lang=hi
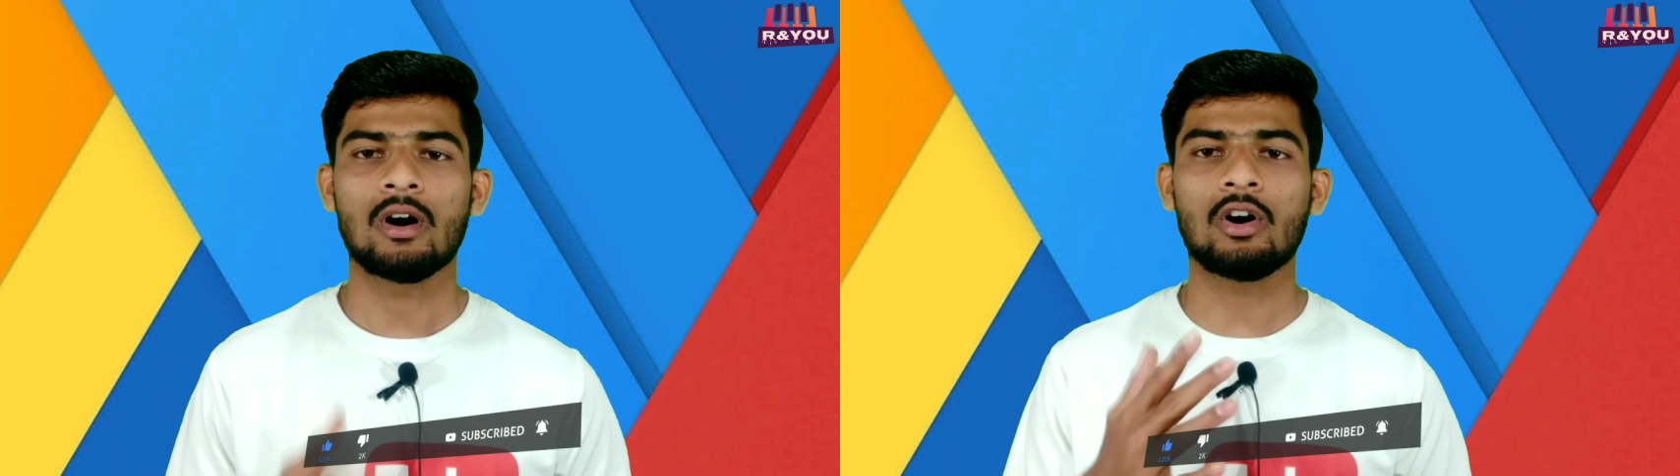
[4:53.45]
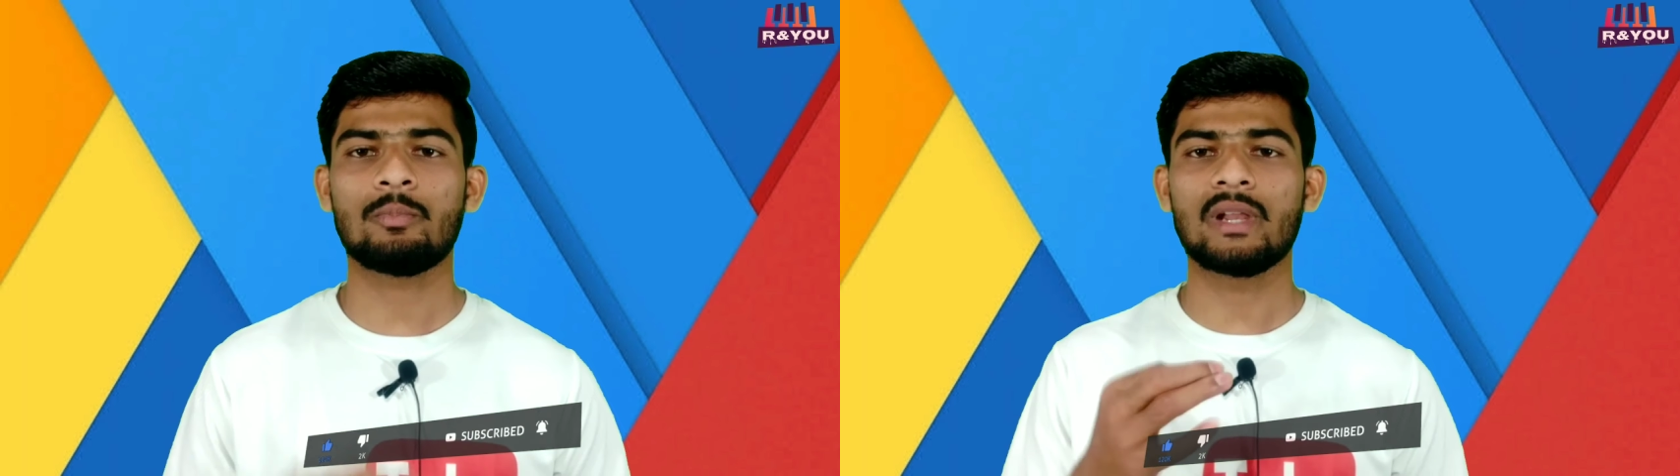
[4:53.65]

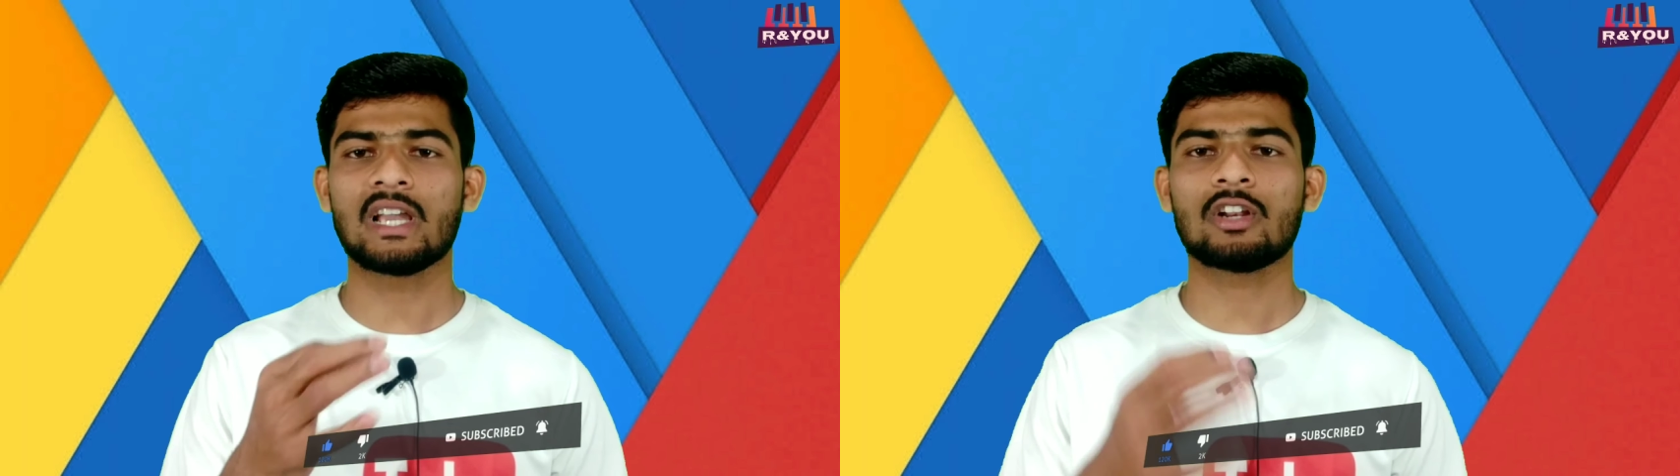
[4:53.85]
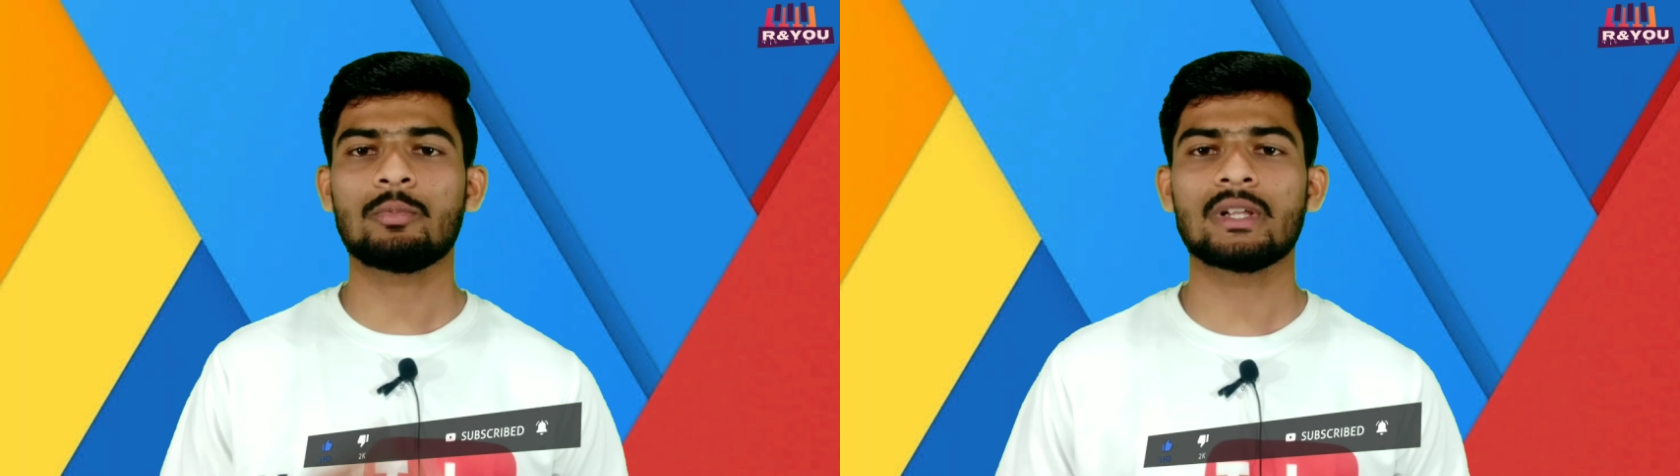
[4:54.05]
और
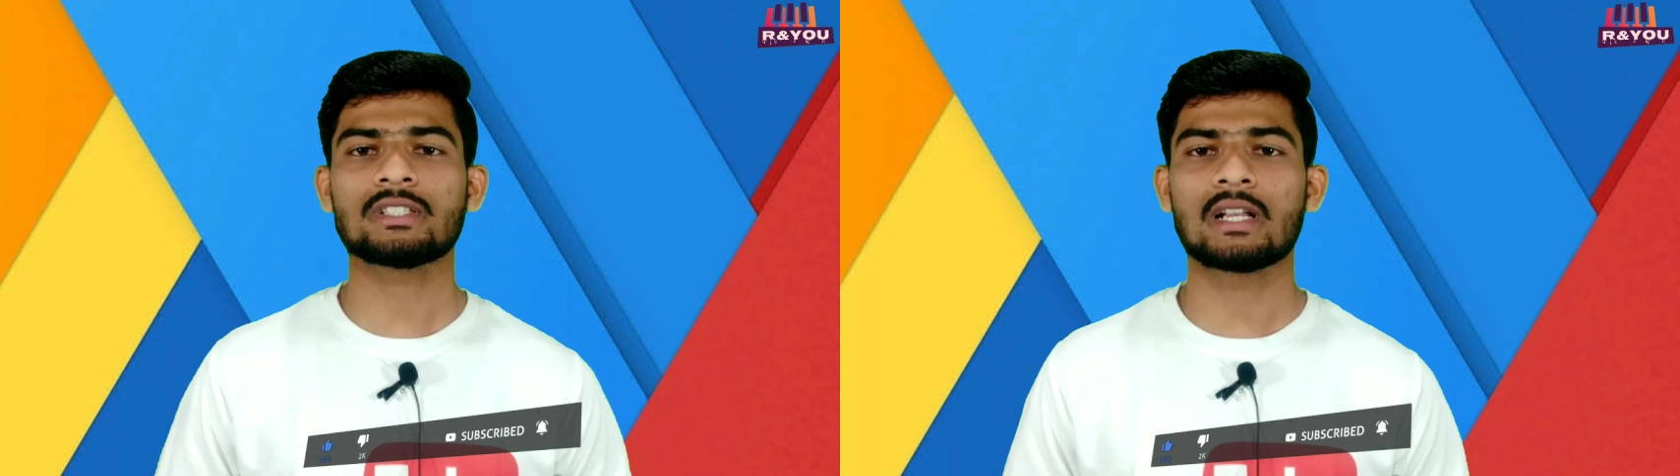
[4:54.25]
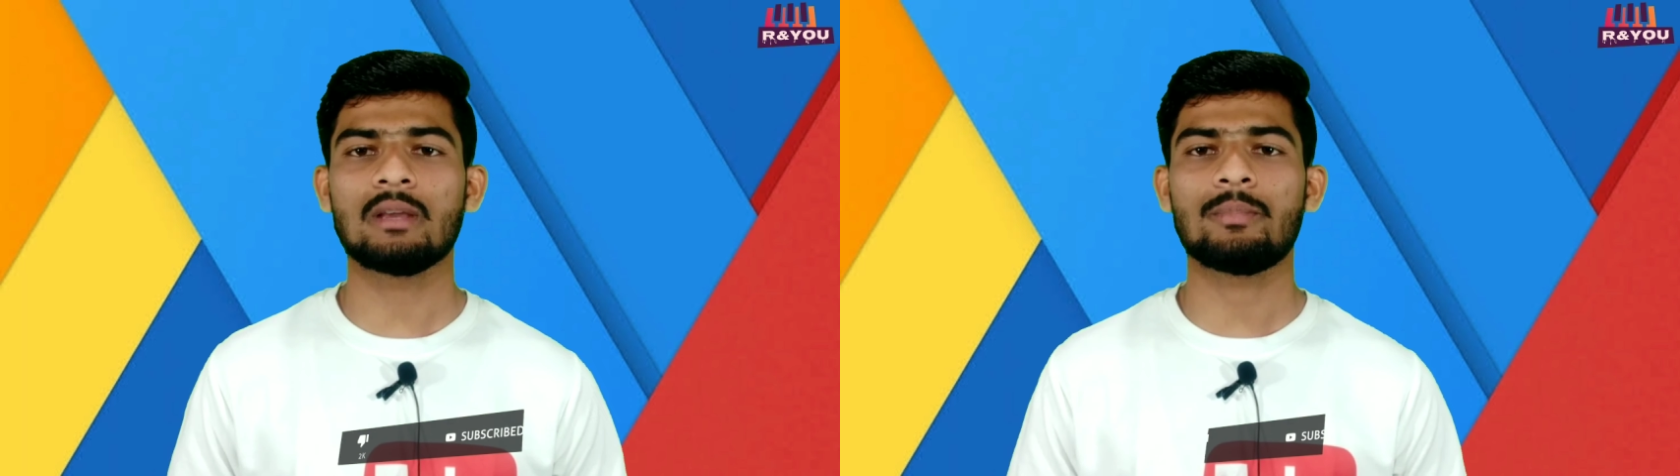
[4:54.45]
बेलाइकन
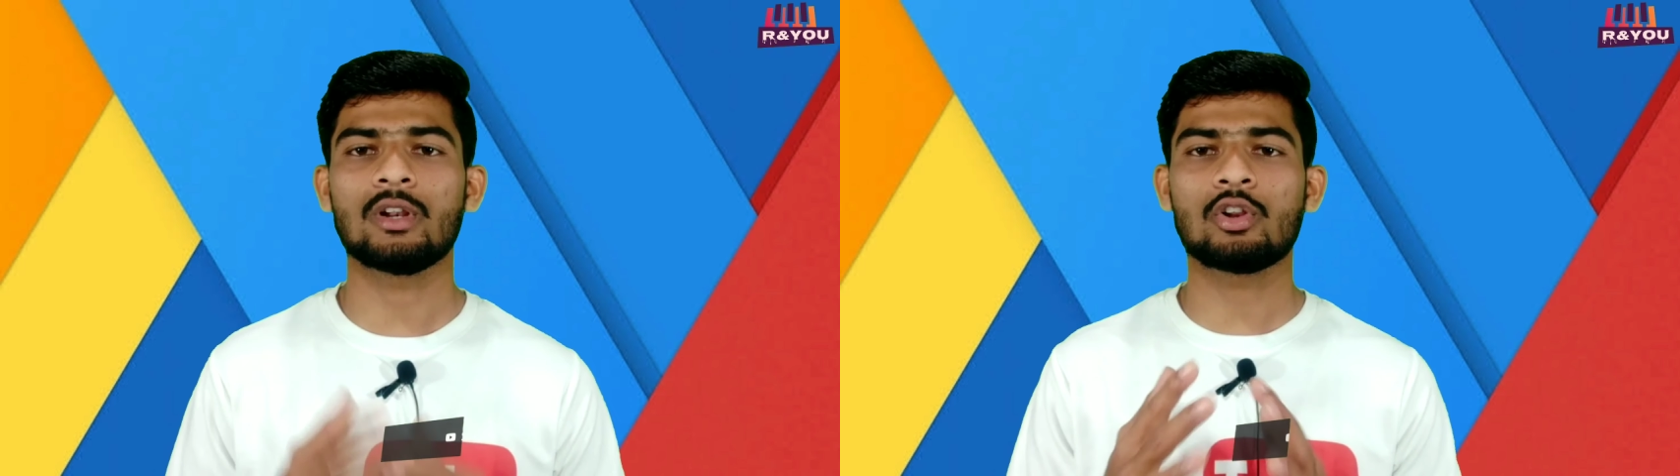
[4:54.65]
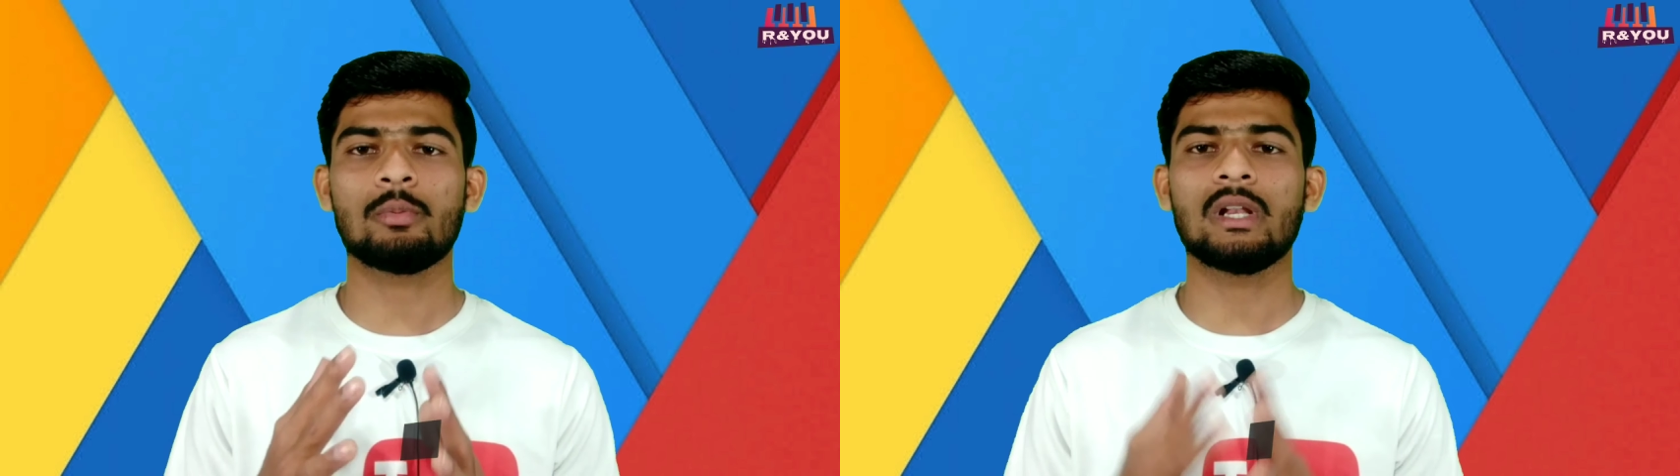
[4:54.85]
प्रेस करना
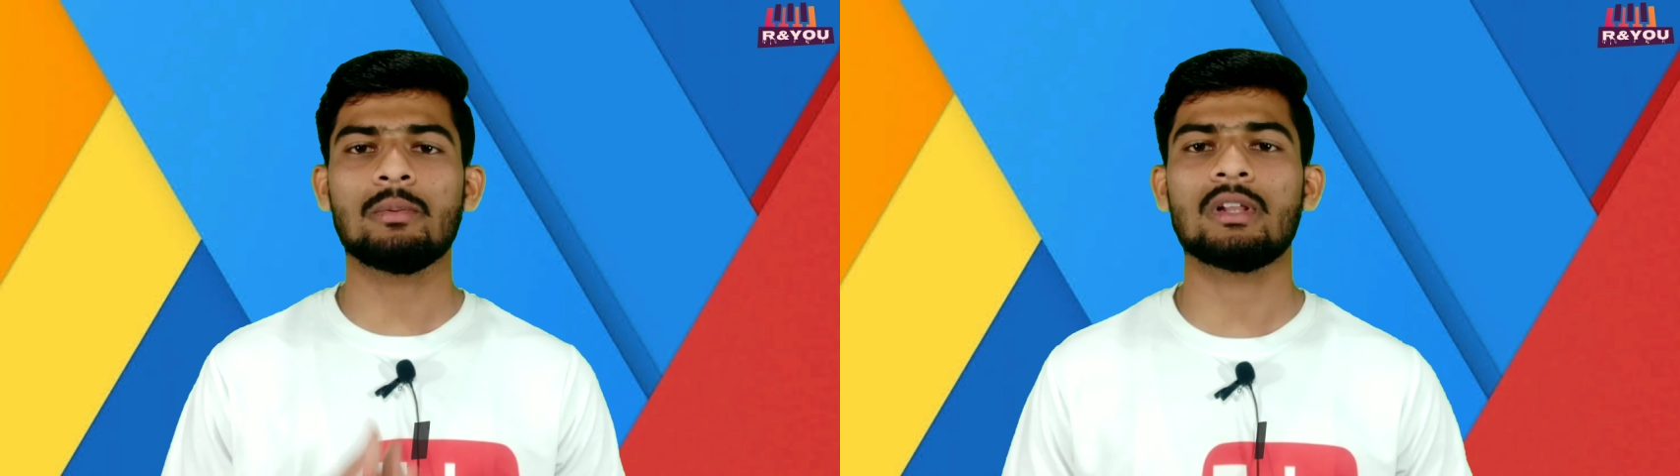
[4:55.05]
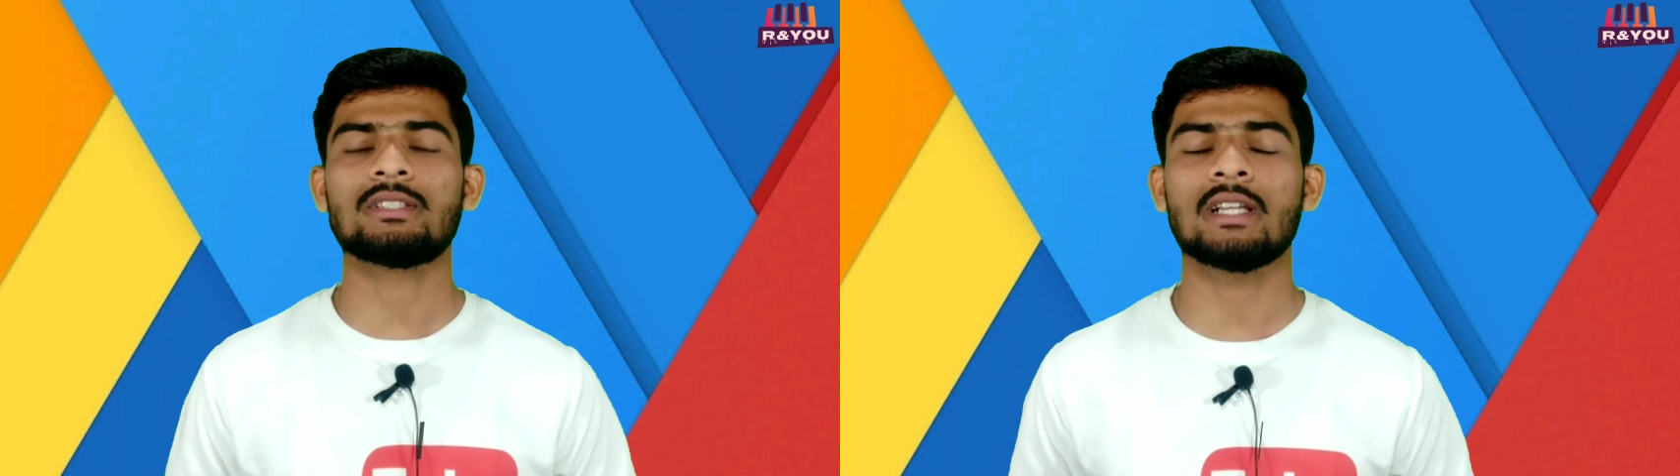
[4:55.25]
बिल्कुल भी ना बोले